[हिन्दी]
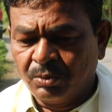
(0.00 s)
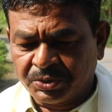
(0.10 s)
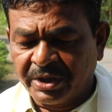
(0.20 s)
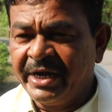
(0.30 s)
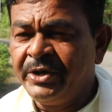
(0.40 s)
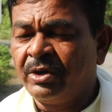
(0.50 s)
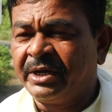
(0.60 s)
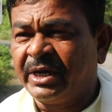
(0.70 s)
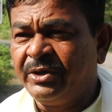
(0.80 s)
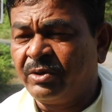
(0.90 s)
उस डीडीओ
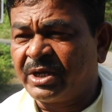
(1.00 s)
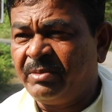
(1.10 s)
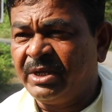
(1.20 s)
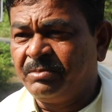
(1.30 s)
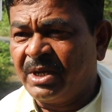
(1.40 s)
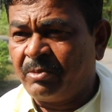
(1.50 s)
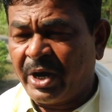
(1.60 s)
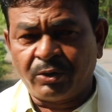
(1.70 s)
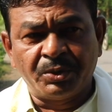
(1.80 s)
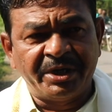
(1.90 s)
और टीडीओ के बीच में हम
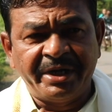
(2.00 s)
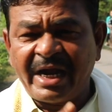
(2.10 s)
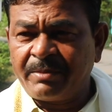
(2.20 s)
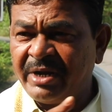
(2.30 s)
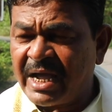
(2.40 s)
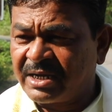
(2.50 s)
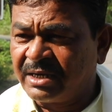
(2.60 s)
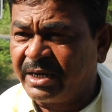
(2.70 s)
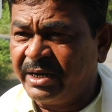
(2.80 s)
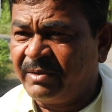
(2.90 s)
एट्रोसिटी एक्ट भी
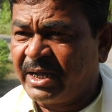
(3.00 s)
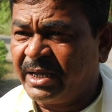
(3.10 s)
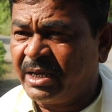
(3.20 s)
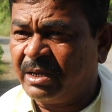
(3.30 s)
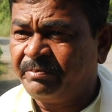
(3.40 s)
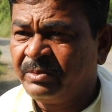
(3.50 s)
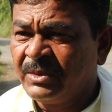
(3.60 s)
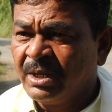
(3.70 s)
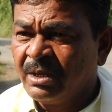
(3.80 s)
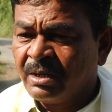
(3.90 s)
दाखिल करने वाले हैं
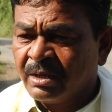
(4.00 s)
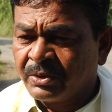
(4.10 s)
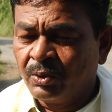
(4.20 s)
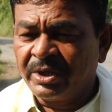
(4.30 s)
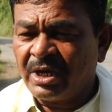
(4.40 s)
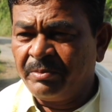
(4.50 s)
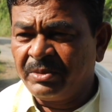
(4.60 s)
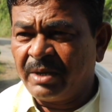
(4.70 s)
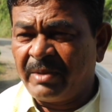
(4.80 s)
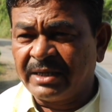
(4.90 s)
क्योंकि
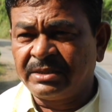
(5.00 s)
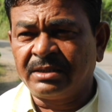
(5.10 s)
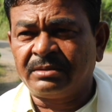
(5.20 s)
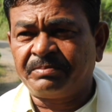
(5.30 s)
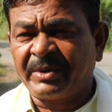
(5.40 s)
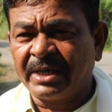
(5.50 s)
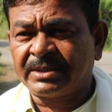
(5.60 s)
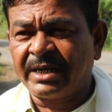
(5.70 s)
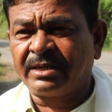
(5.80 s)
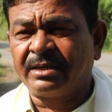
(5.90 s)
हमके मानसिक
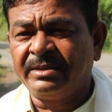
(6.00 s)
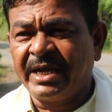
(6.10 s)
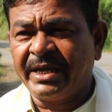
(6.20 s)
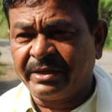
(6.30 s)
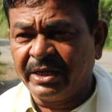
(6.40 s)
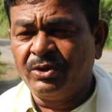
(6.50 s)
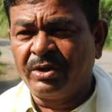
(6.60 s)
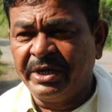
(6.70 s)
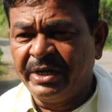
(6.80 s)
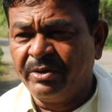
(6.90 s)
परेशान कर दिया है टीडीओ
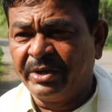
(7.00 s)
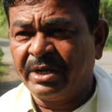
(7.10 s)
और डीडीओ